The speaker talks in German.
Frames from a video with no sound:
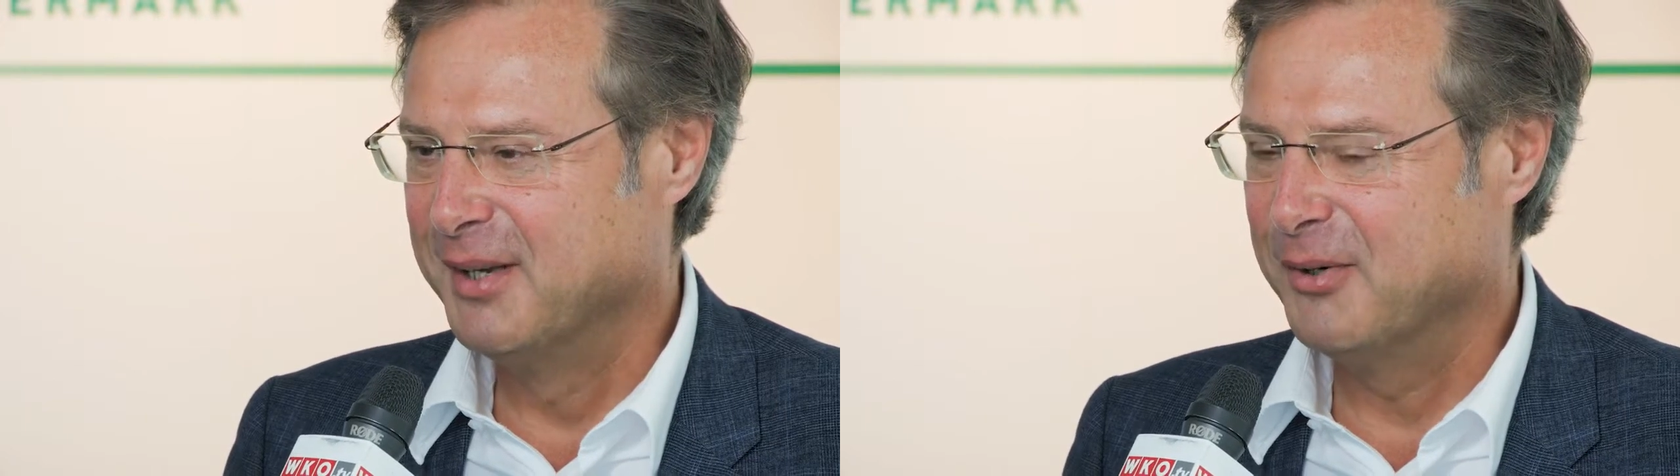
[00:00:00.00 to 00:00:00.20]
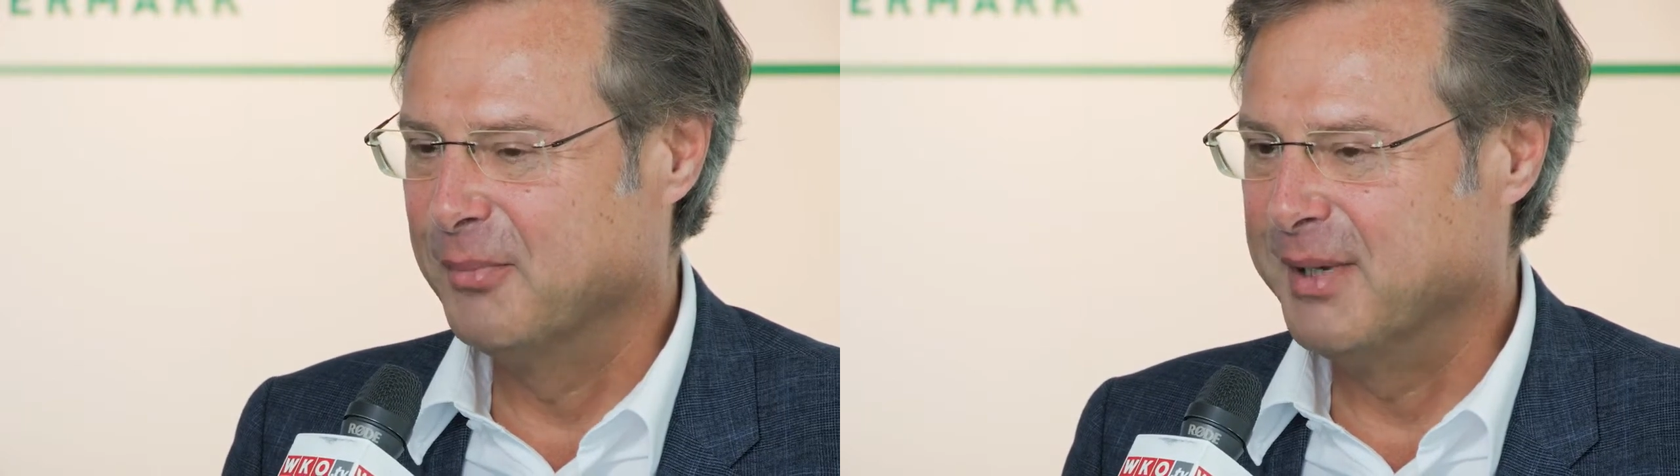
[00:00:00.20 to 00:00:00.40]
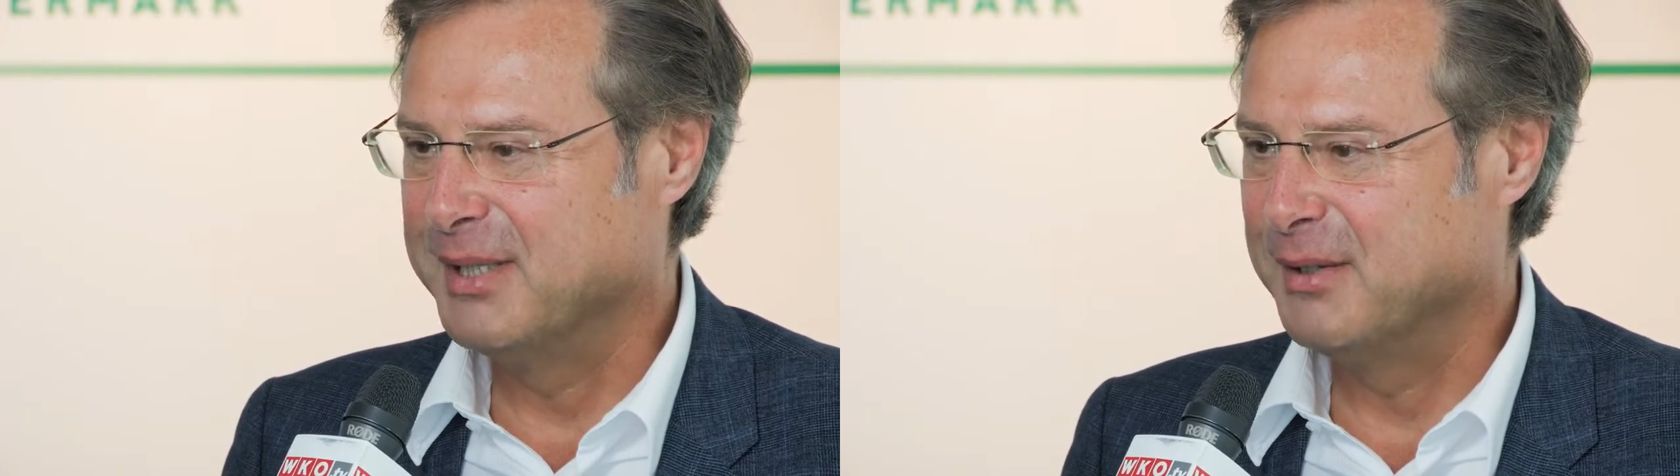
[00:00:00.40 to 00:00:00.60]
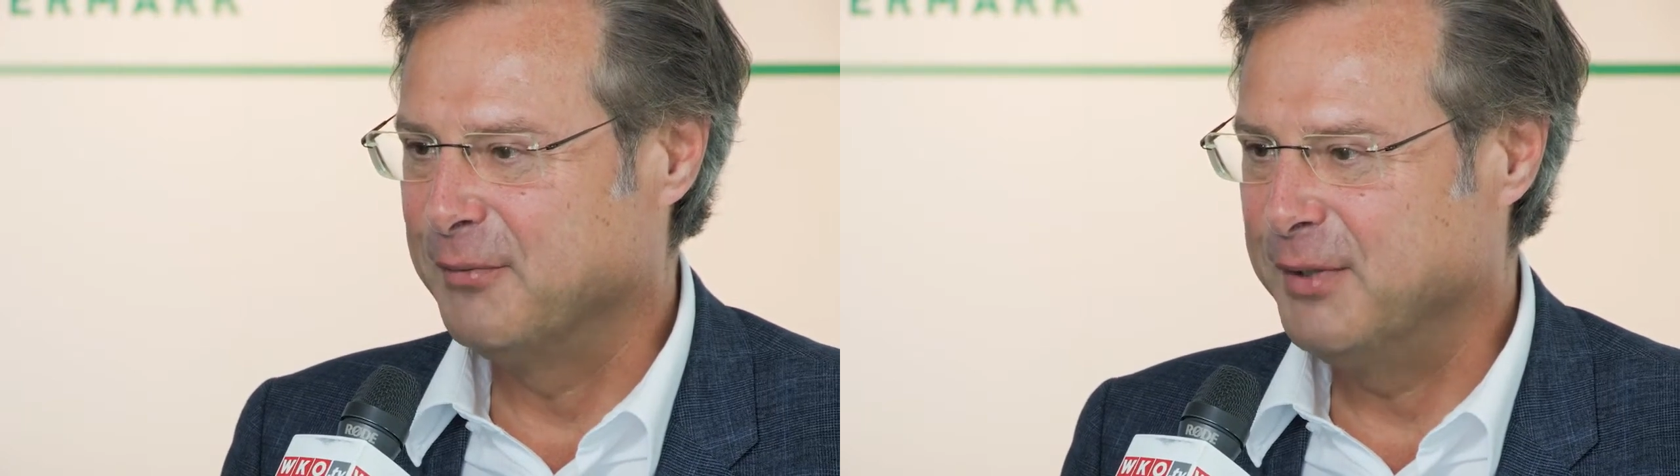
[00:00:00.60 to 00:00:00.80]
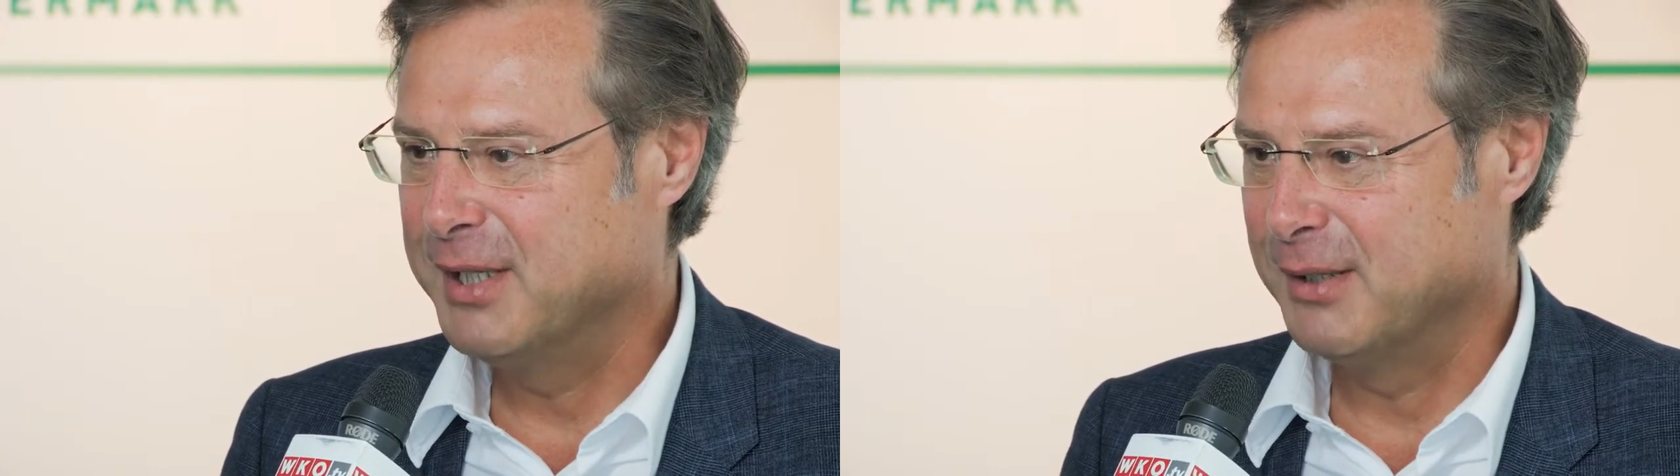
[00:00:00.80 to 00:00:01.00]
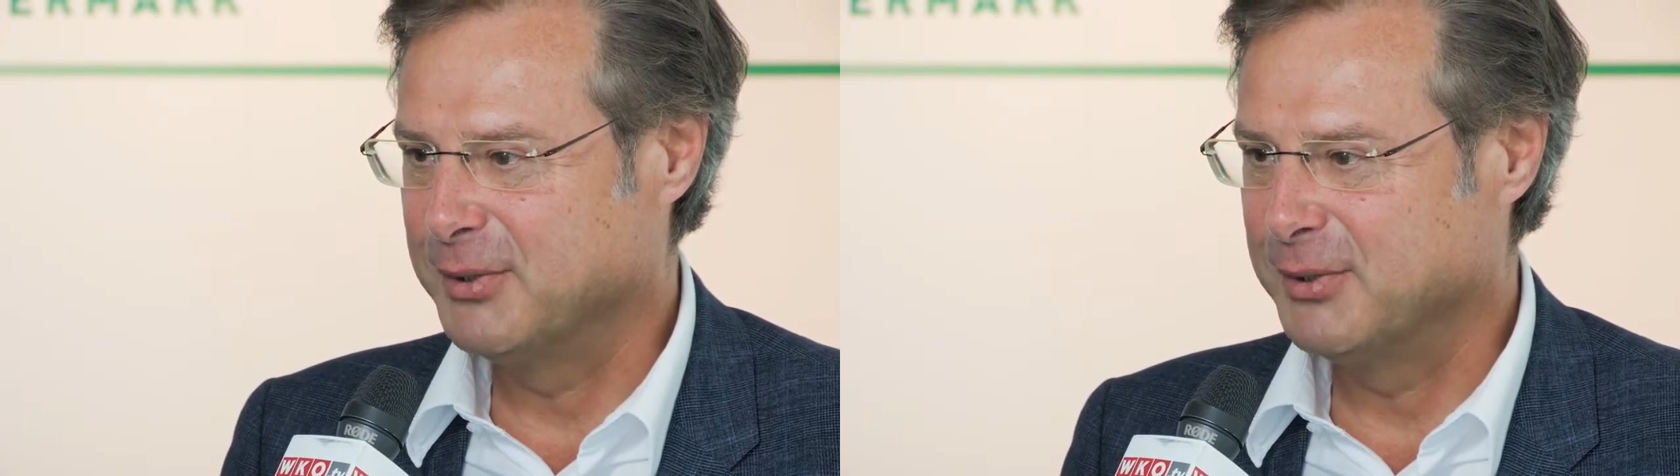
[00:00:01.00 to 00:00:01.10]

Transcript: um mehr als ein Viertel